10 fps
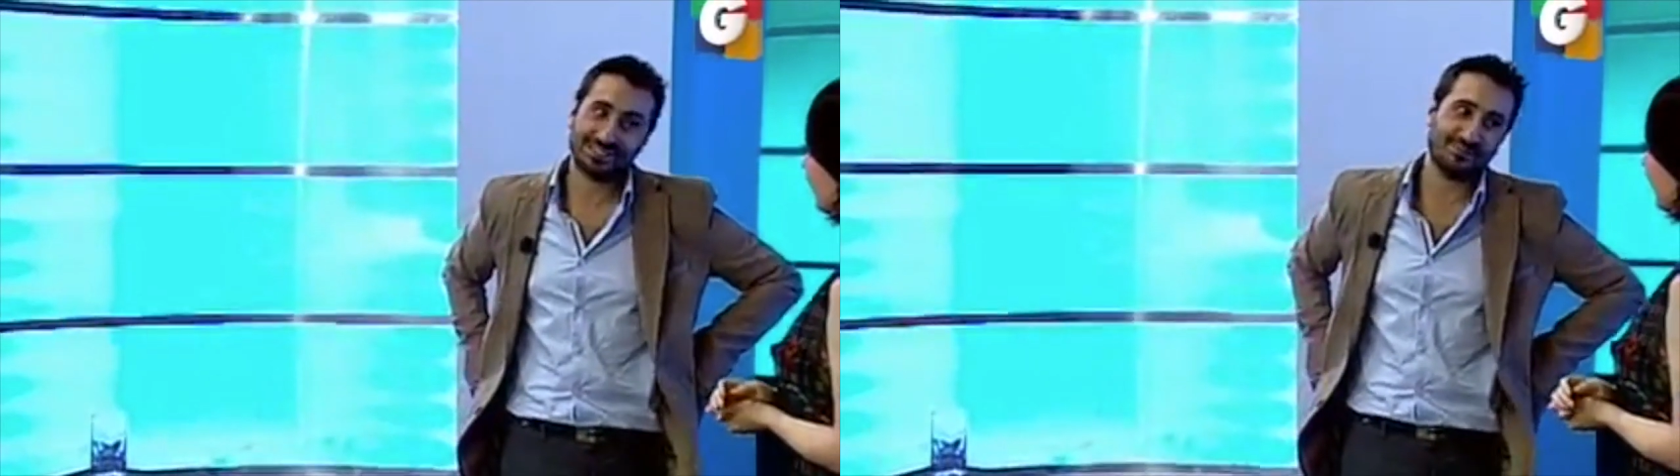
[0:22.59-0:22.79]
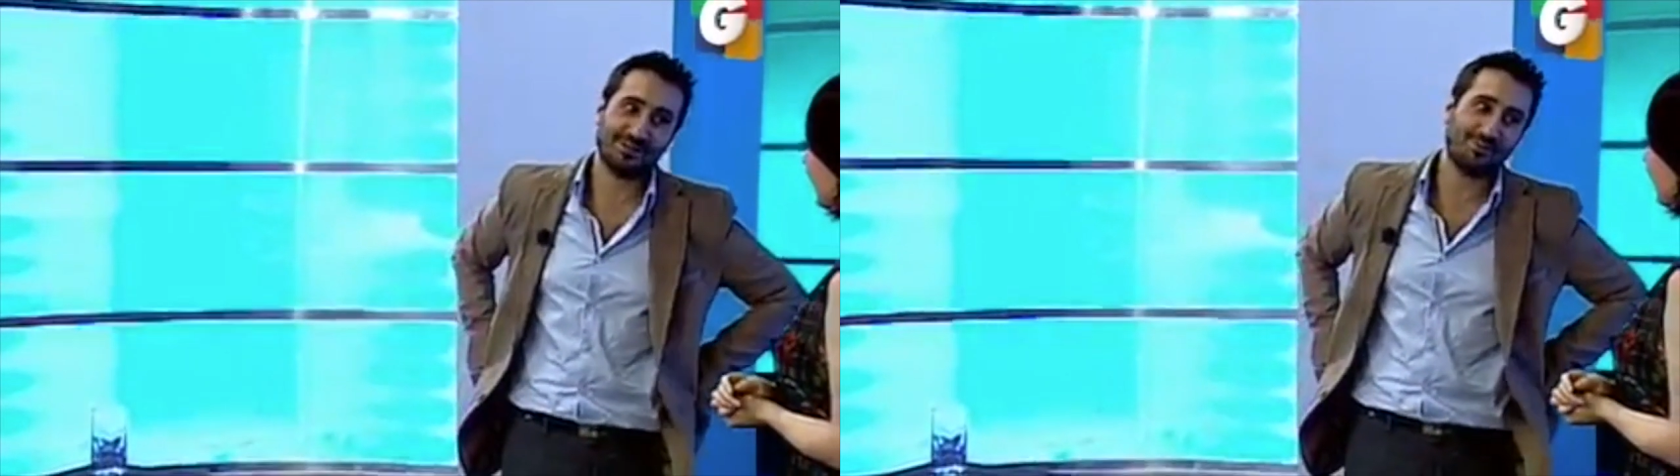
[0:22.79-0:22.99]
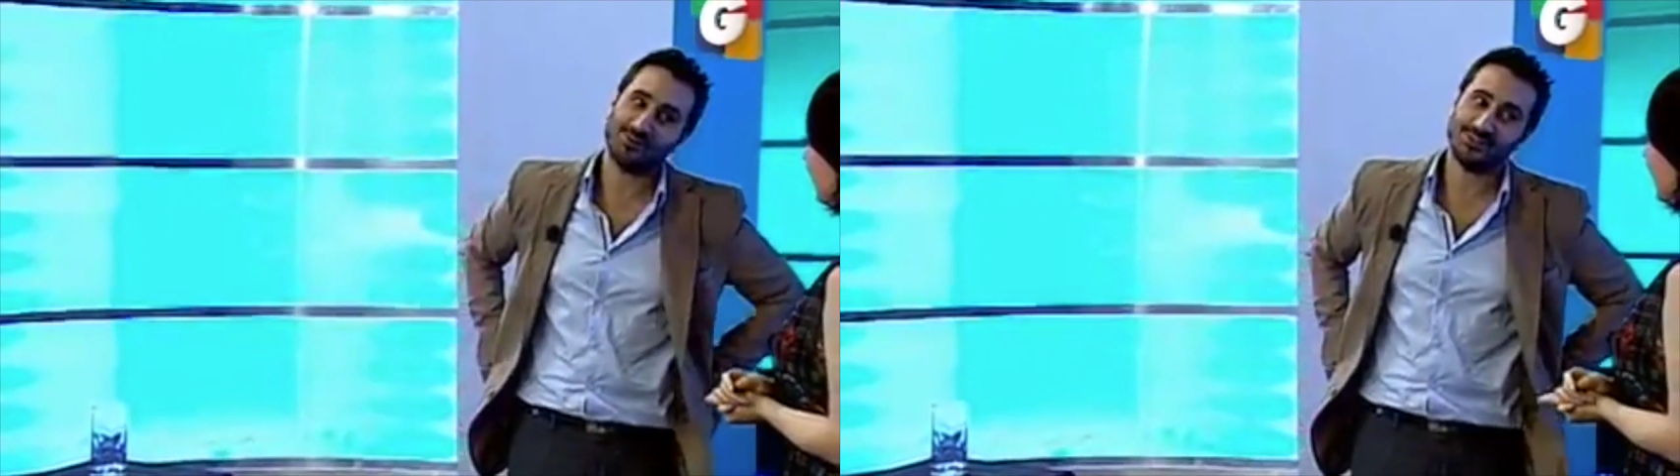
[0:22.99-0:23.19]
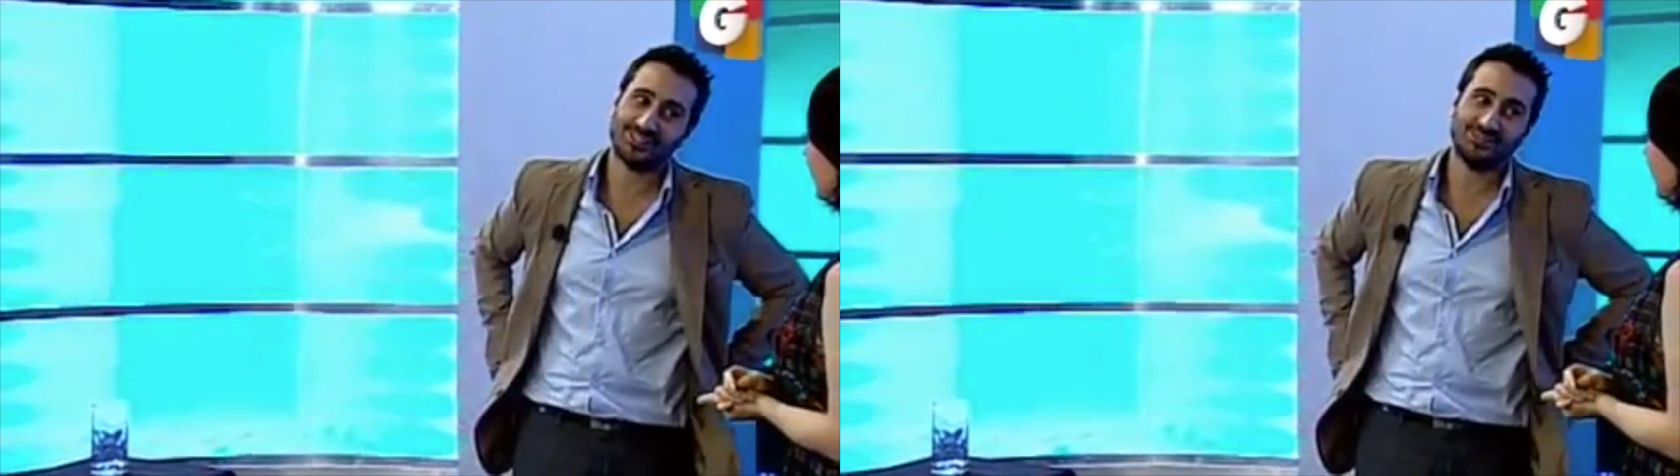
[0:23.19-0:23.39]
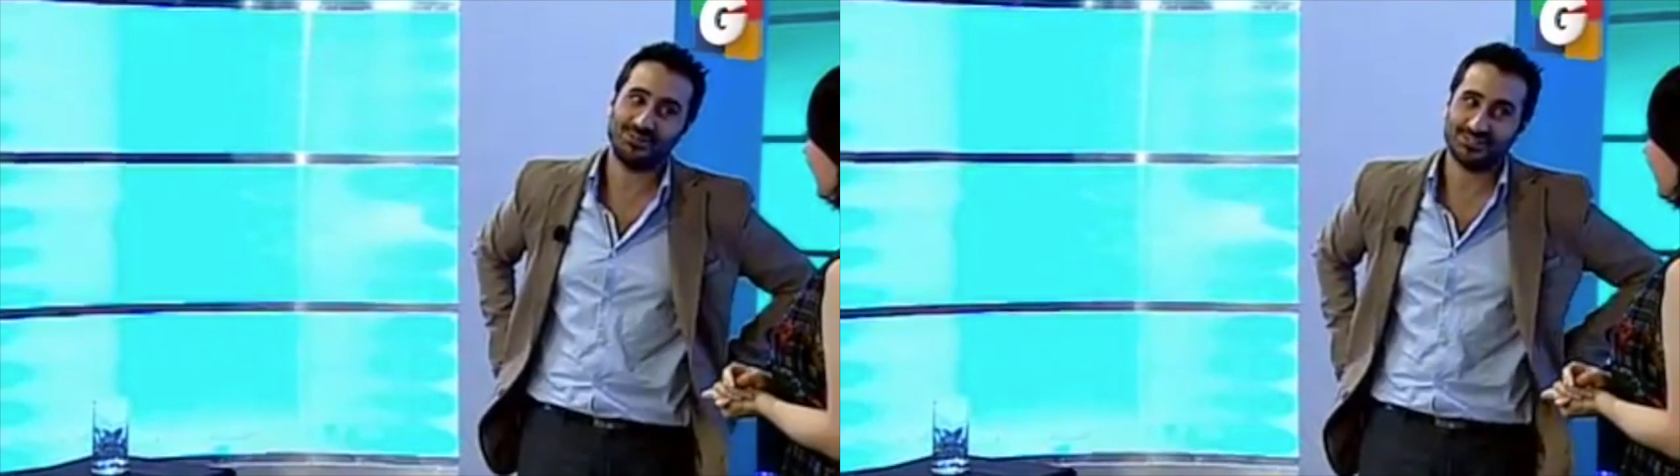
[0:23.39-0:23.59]
Siempre les pongo unos
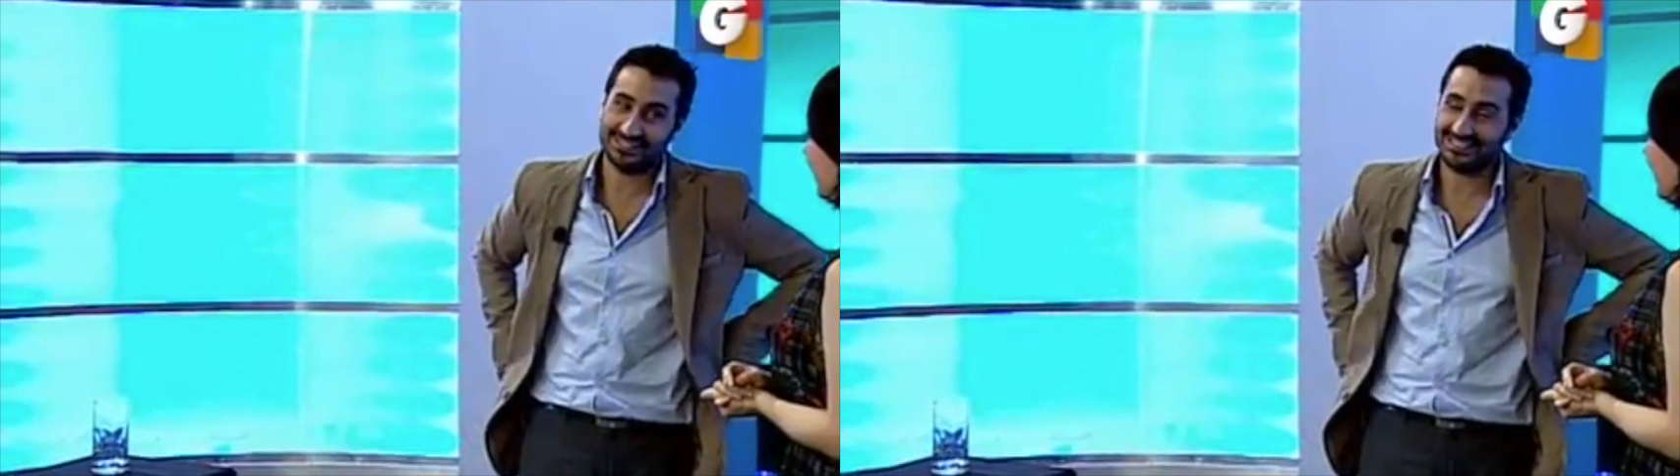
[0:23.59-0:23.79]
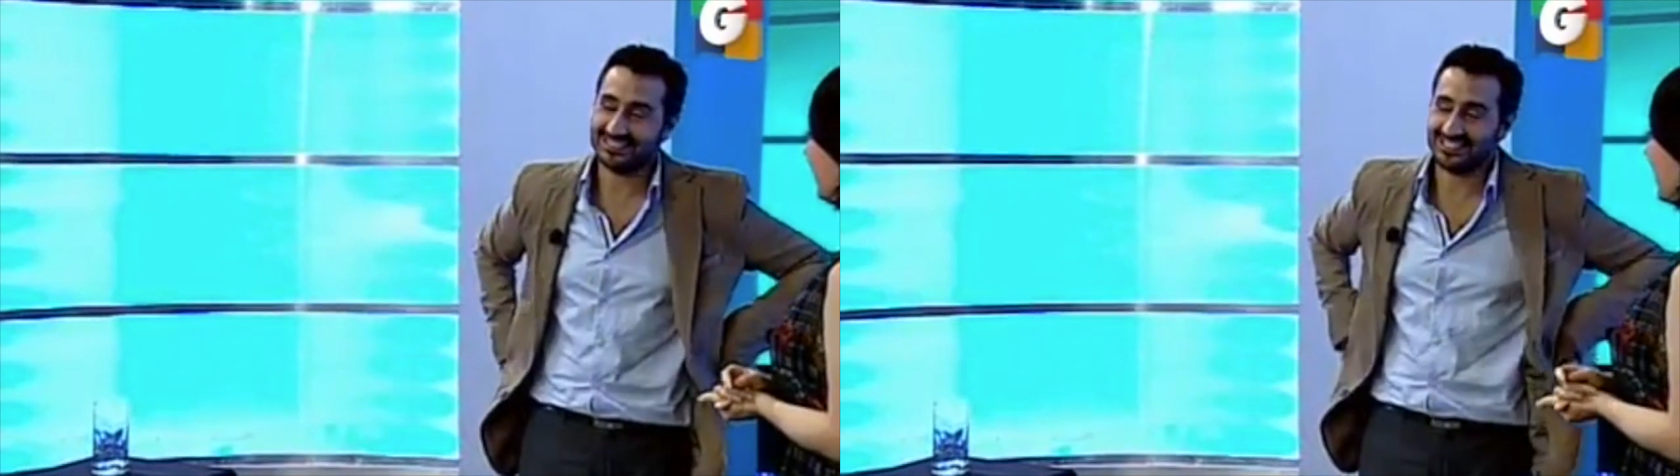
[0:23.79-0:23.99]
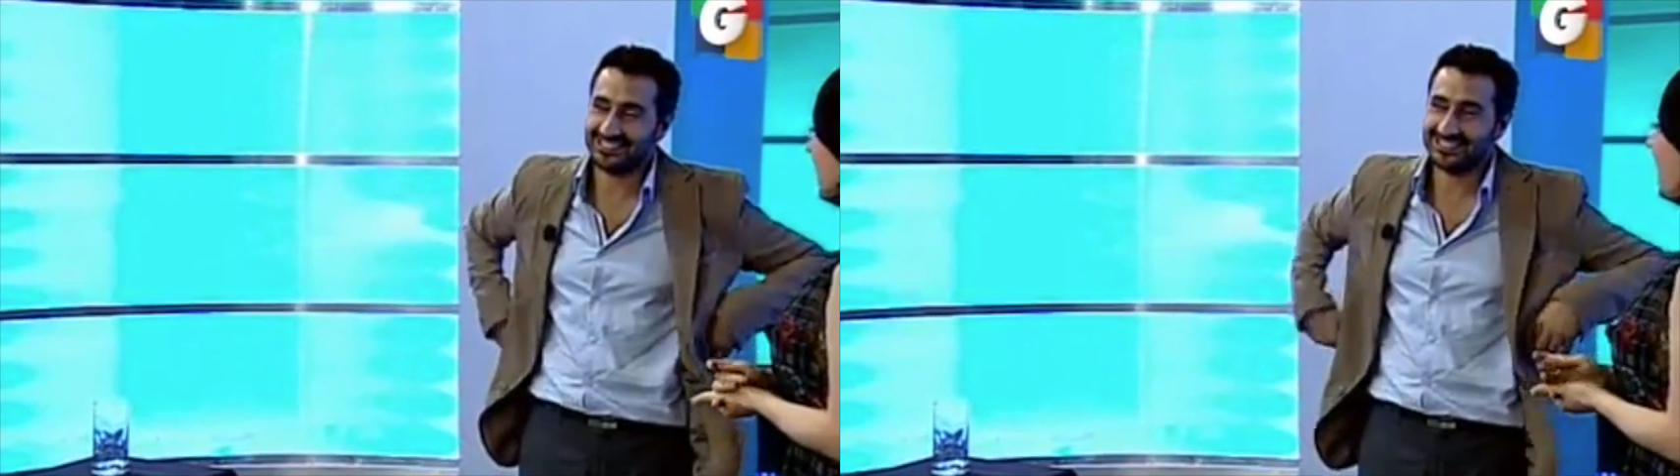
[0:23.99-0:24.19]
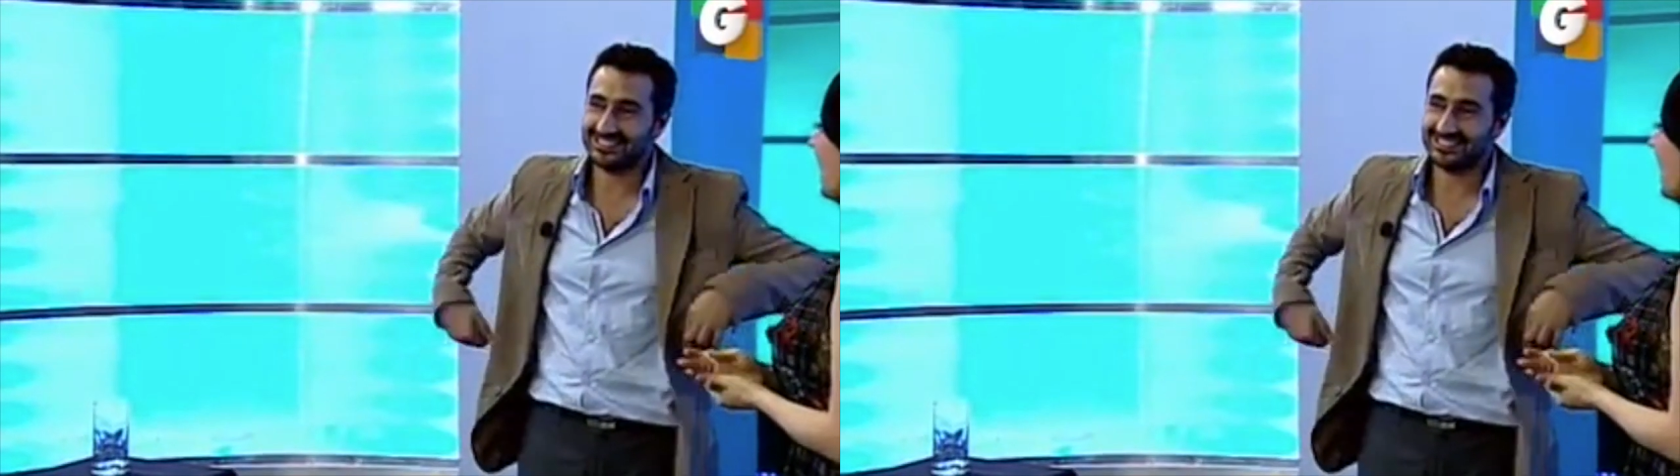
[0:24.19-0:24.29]
títulos interesantes.